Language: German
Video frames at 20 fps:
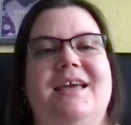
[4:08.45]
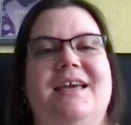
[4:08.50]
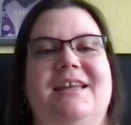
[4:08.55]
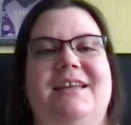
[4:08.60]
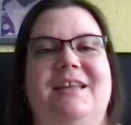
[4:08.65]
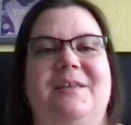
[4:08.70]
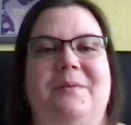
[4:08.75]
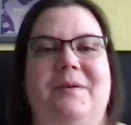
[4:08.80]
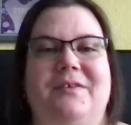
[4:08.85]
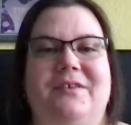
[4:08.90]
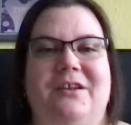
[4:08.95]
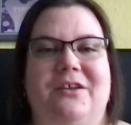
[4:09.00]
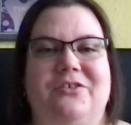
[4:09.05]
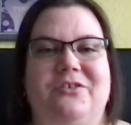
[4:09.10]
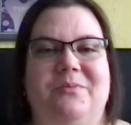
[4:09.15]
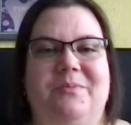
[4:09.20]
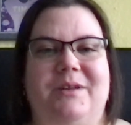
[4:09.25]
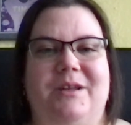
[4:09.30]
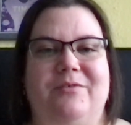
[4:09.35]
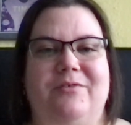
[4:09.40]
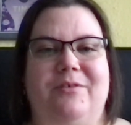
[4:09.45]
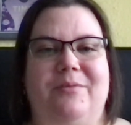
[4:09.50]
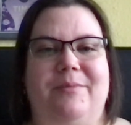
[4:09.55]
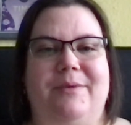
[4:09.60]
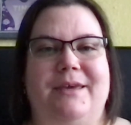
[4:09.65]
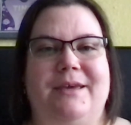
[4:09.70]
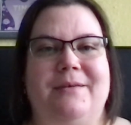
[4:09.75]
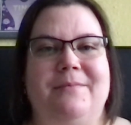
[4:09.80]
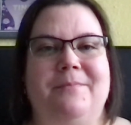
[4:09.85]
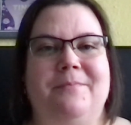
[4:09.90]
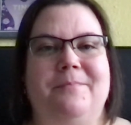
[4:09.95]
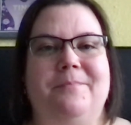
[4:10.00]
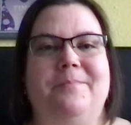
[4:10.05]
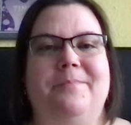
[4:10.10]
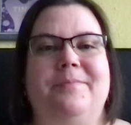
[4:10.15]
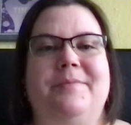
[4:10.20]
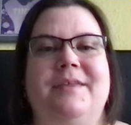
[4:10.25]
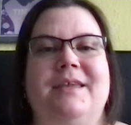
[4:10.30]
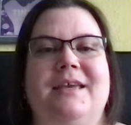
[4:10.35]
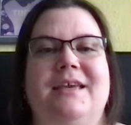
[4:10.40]
Das war's dann auch schon wieder von mir.
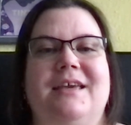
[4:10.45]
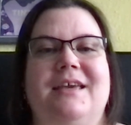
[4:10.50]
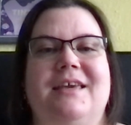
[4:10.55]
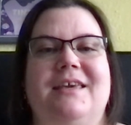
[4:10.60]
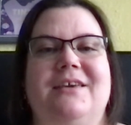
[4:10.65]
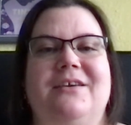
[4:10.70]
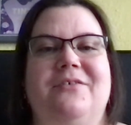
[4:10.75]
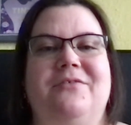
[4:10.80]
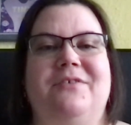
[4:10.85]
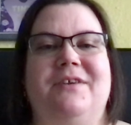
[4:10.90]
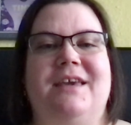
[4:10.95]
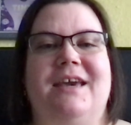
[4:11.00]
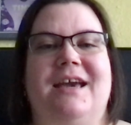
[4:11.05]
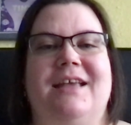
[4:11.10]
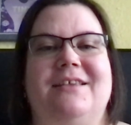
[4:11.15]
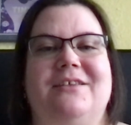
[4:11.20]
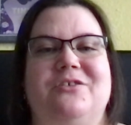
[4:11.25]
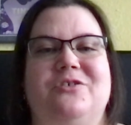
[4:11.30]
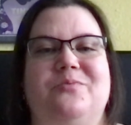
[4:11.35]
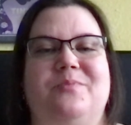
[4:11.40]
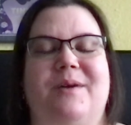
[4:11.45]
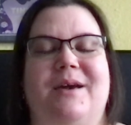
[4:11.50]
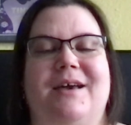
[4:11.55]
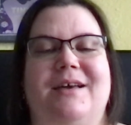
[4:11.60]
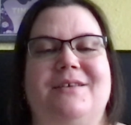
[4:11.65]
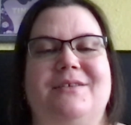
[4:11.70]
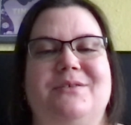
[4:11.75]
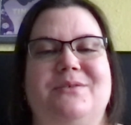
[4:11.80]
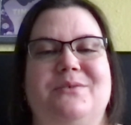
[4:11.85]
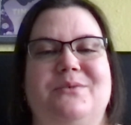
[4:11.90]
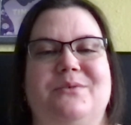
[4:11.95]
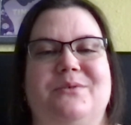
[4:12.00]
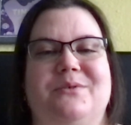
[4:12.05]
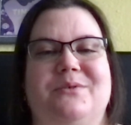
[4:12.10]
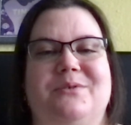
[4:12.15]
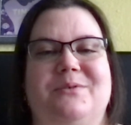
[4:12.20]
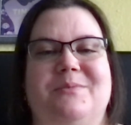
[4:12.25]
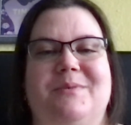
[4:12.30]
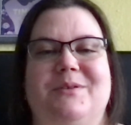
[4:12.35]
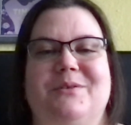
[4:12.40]
Ich hoffe, ihr hattet Spaß
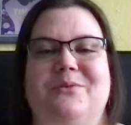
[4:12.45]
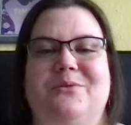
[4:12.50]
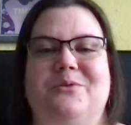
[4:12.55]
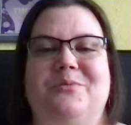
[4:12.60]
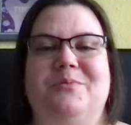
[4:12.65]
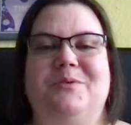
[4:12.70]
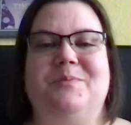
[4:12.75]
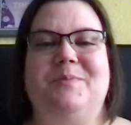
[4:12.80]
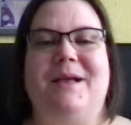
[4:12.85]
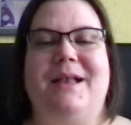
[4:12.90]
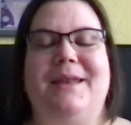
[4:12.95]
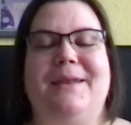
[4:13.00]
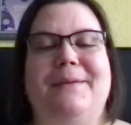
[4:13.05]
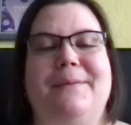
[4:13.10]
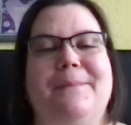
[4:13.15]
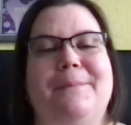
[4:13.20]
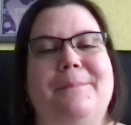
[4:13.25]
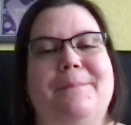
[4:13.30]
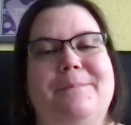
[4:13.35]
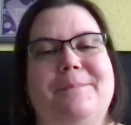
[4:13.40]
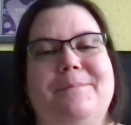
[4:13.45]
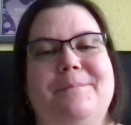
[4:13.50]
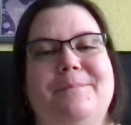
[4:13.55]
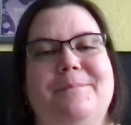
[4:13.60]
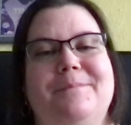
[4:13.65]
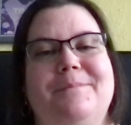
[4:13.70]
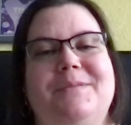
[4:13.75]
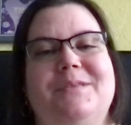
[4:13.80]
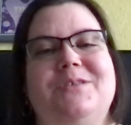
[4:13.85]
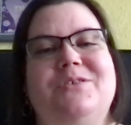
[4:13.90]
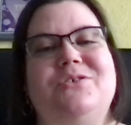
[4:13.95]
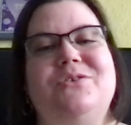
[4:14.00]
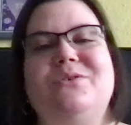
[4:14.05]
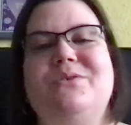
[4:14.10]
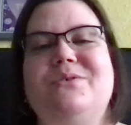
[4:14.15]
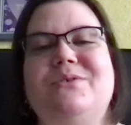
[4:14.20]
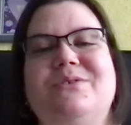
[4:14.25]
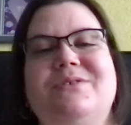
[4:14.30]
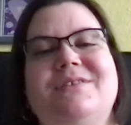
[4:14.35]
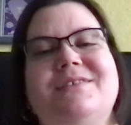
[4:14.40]
und macht's gut und bis bald.
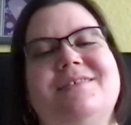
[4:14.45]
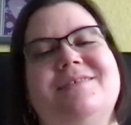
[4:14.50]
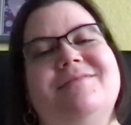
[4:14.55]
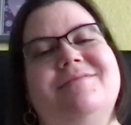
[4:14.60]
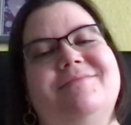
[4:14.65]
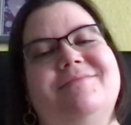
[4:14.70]
Tschüss!